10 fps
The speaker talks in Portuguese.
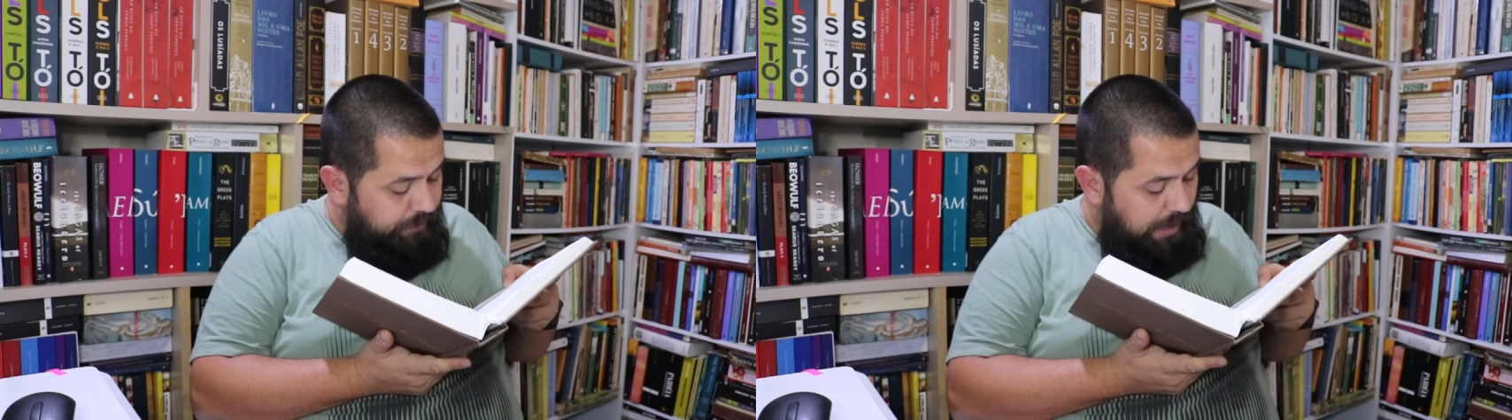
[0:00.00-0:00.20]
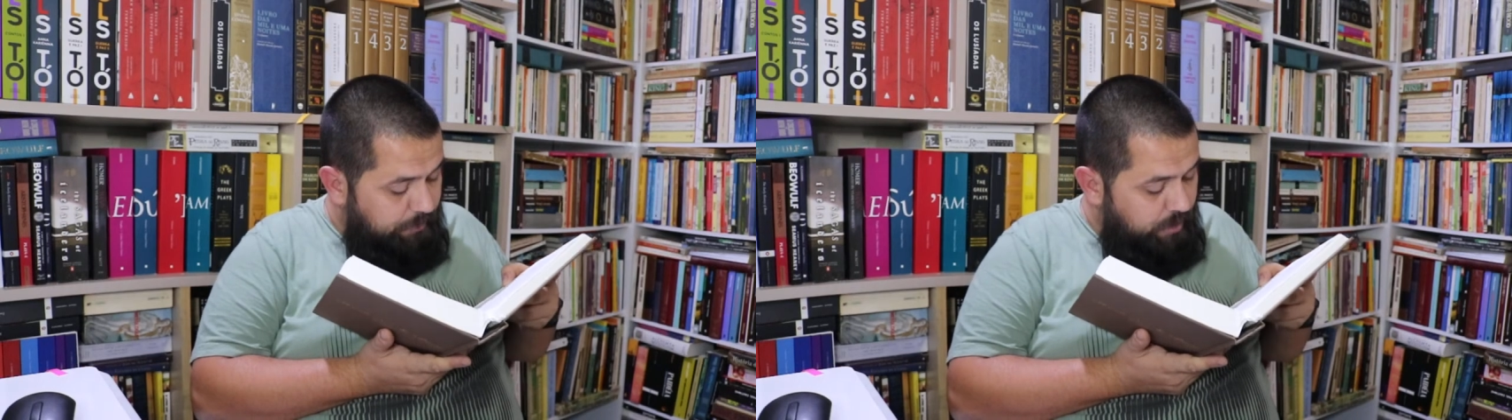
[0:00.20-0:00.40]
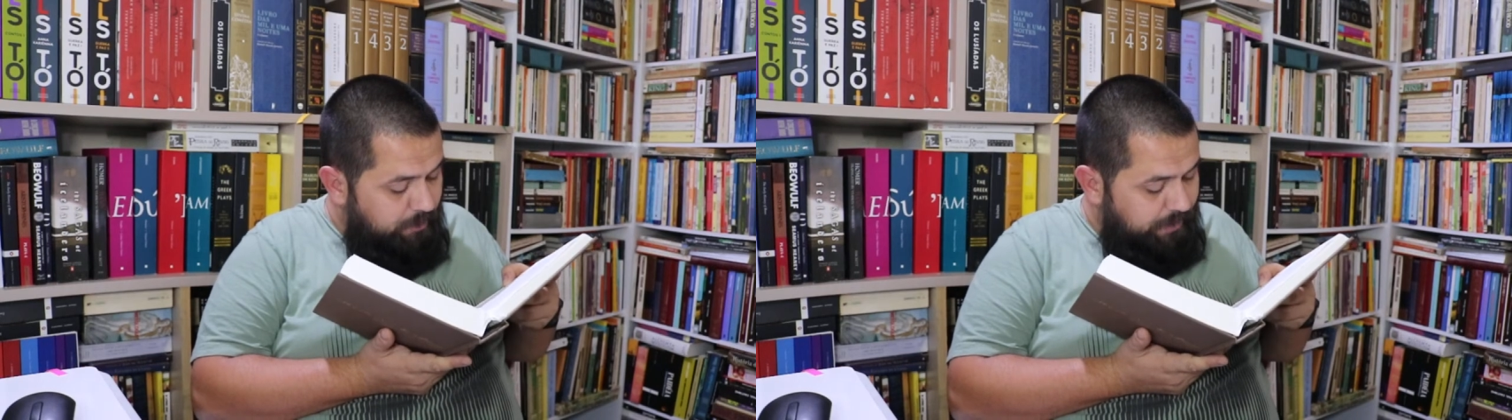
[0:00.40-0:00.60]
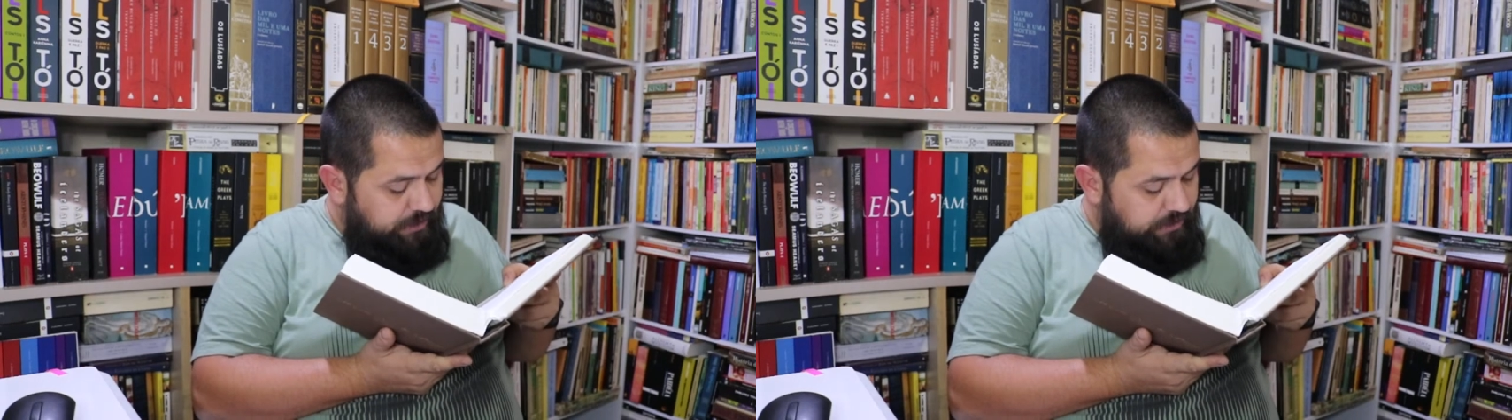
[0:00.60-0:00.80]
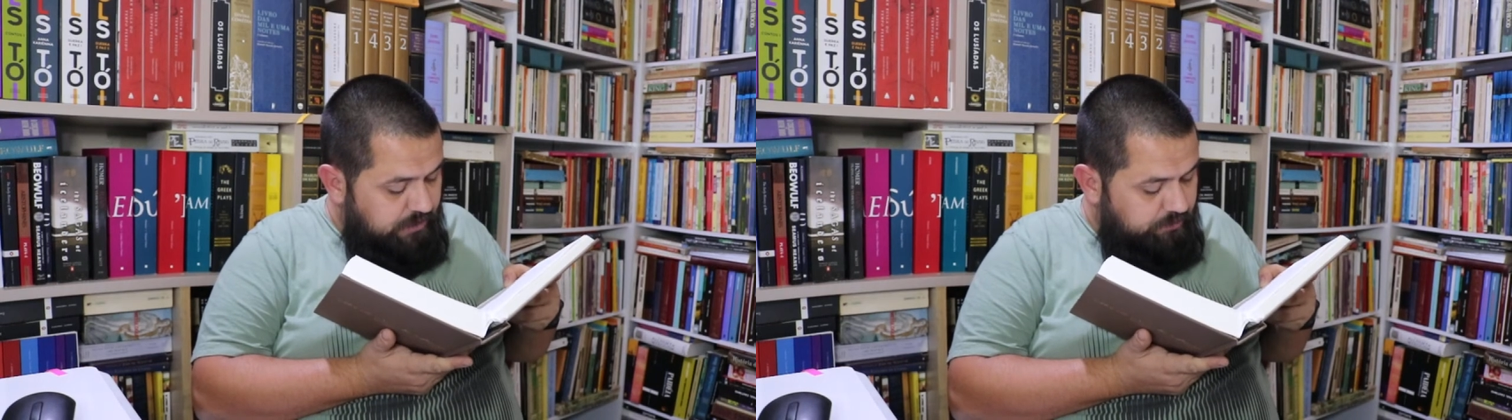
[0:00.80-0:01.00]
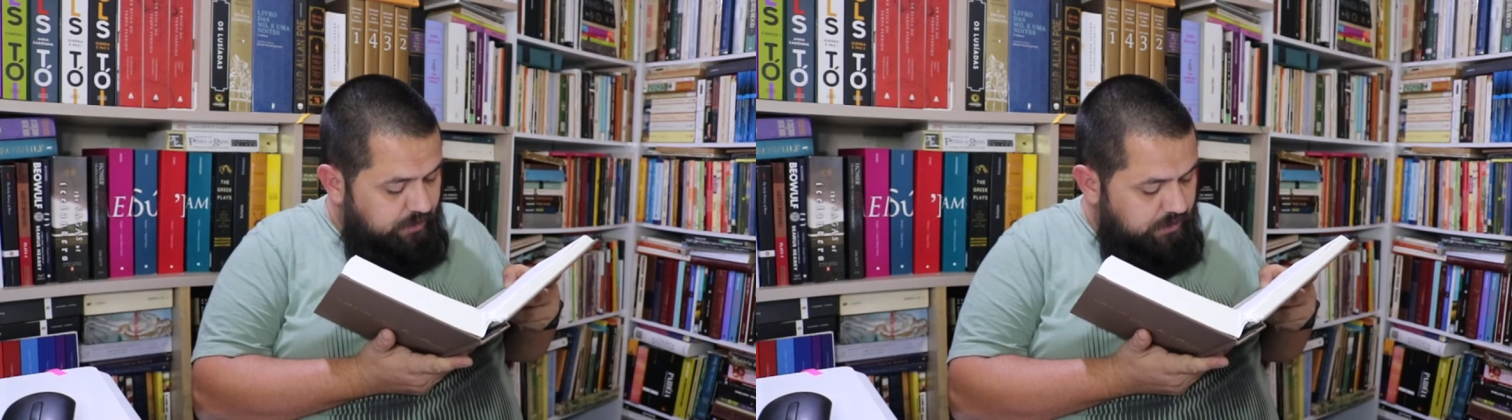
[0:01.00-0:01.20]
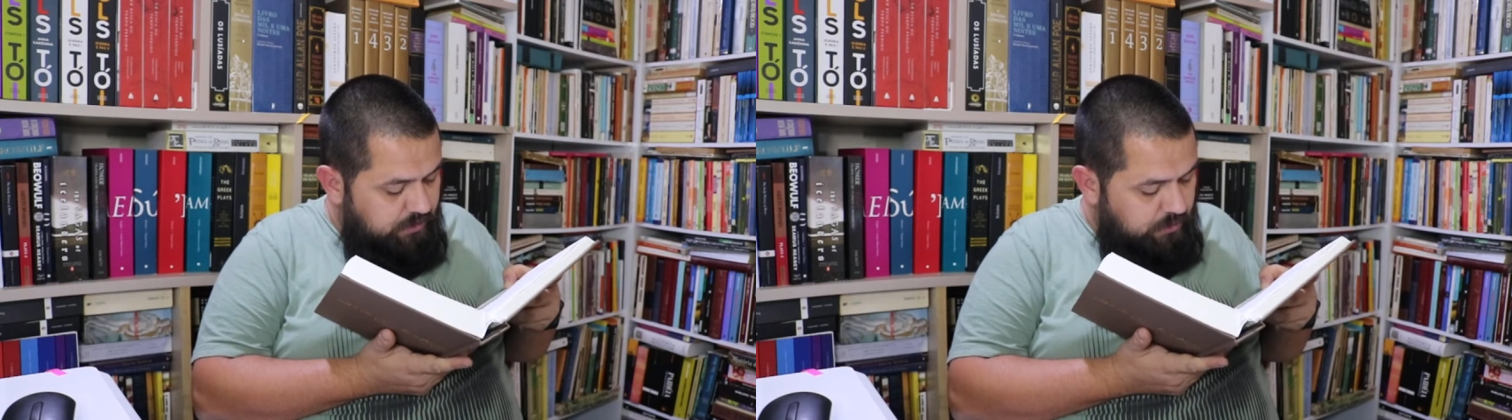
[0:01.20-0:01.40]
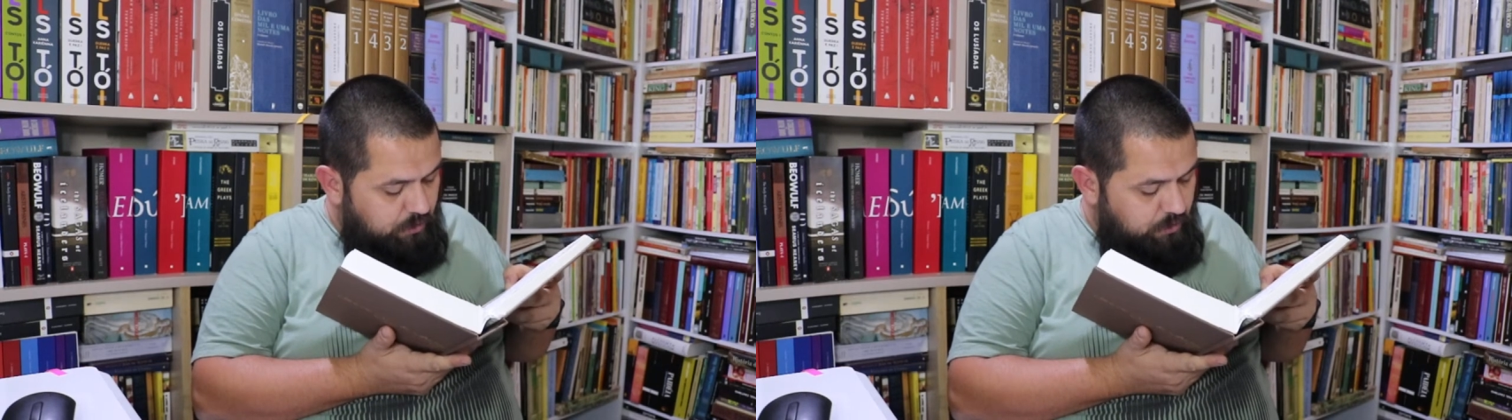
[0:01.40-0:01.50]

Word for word: A maior parte das vezes